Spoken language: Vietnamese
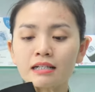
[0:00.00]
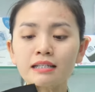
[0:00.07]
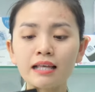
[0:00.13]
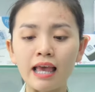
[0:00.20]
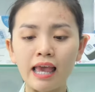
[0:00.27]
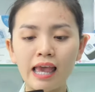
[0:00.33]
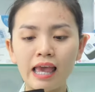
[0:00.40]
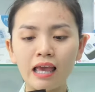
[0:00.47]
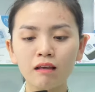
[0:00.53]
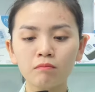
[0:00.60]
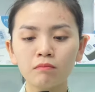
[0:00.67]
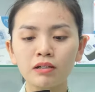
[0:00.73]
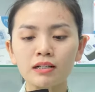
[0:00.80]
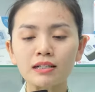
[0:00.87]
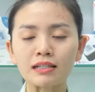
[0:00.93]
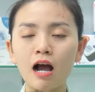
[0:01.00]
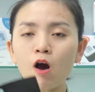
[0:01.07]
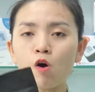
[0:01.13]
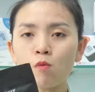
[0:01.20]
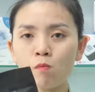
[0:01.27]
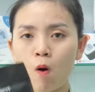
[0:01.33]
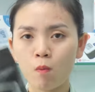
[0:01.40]

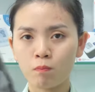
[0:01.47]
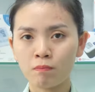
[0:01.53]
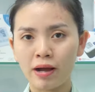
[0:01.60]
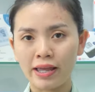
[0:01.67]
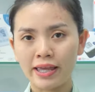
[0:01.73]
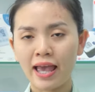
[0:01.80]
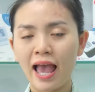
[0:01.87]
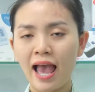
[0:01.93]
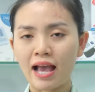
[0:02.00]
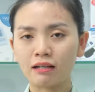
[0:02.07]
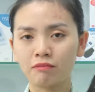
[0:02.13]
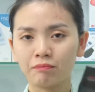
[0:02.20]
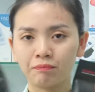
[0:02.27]
GS617A.